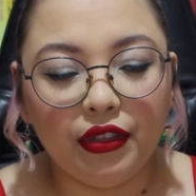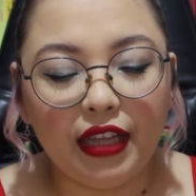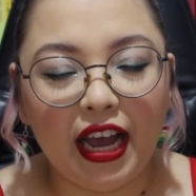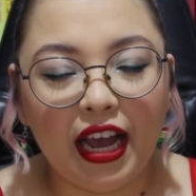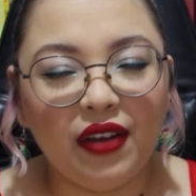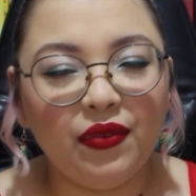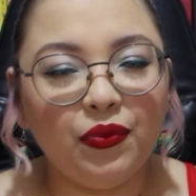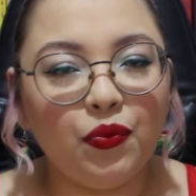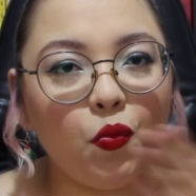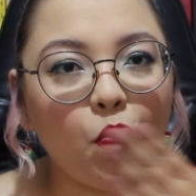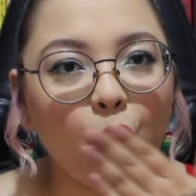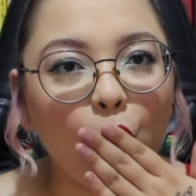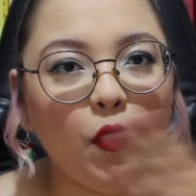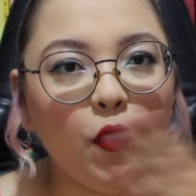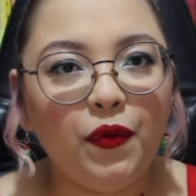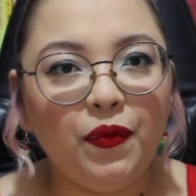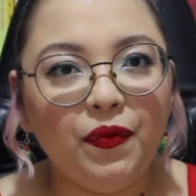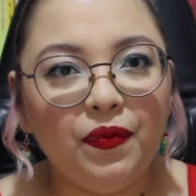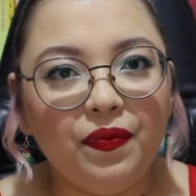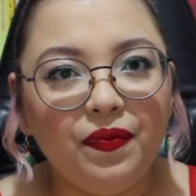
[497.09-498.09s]
tá?
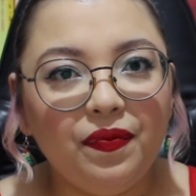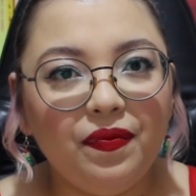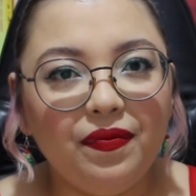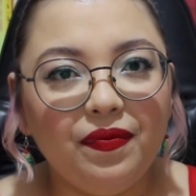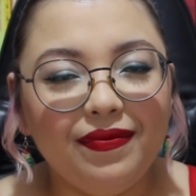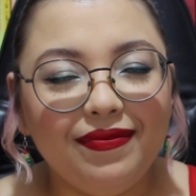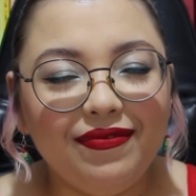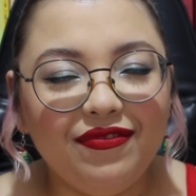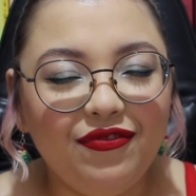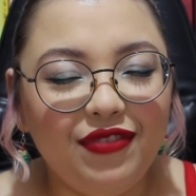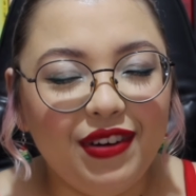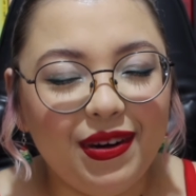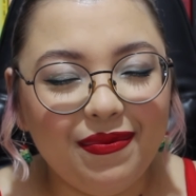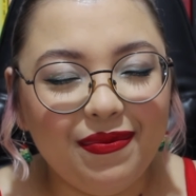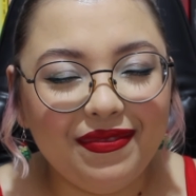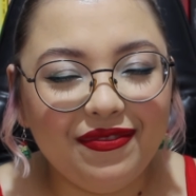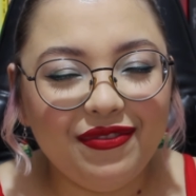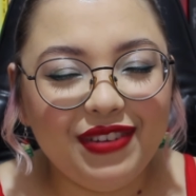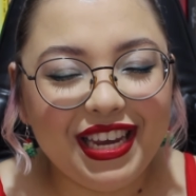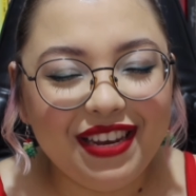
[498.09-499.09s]

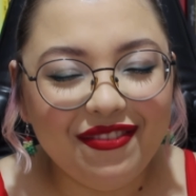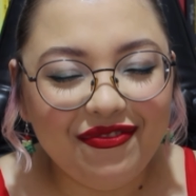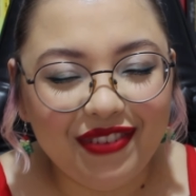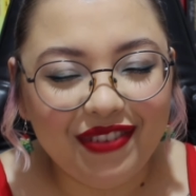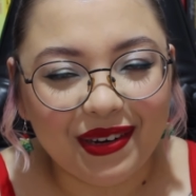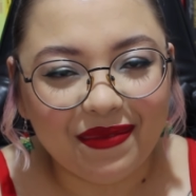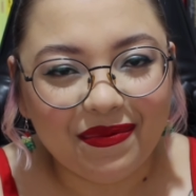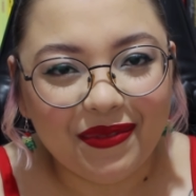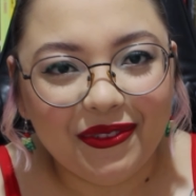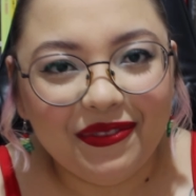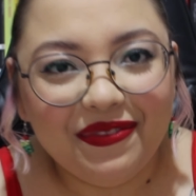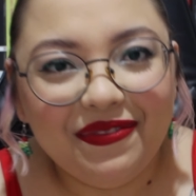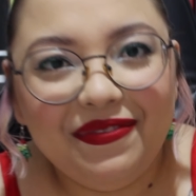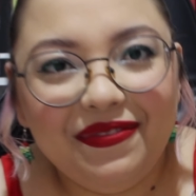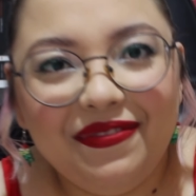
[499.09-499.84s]
Vamos que vamos.